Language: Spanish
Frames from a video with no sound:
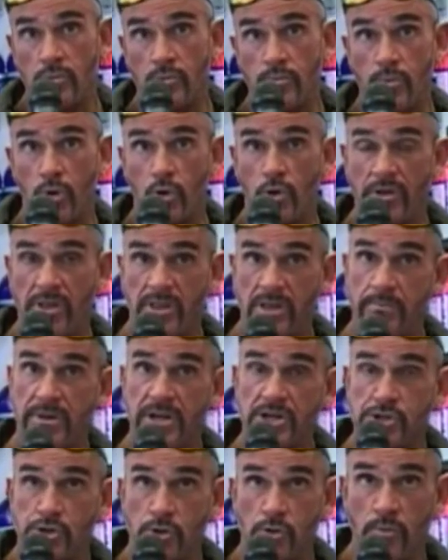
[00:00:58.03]
un poco de
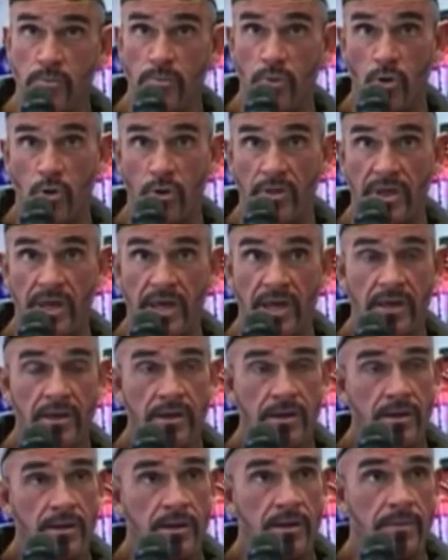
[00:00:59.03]
depresión, un poco de,
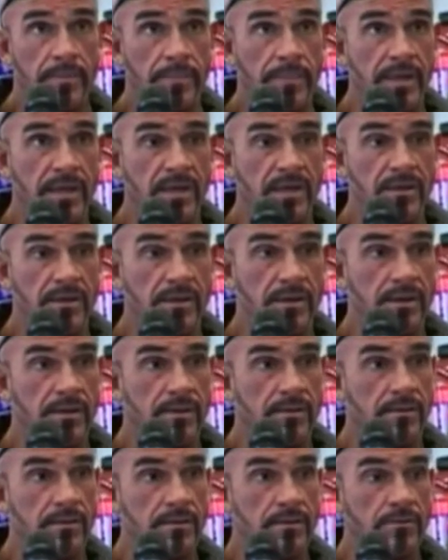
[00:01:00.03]

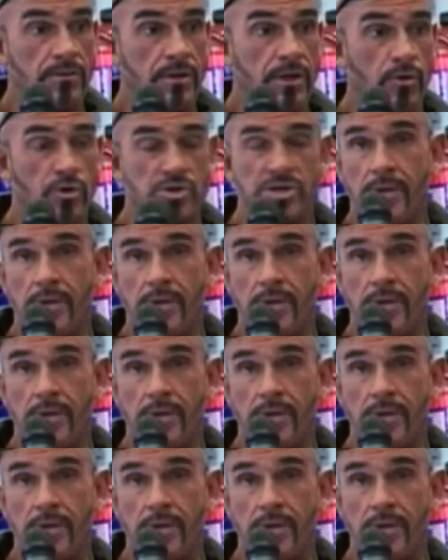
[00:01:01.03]
de, no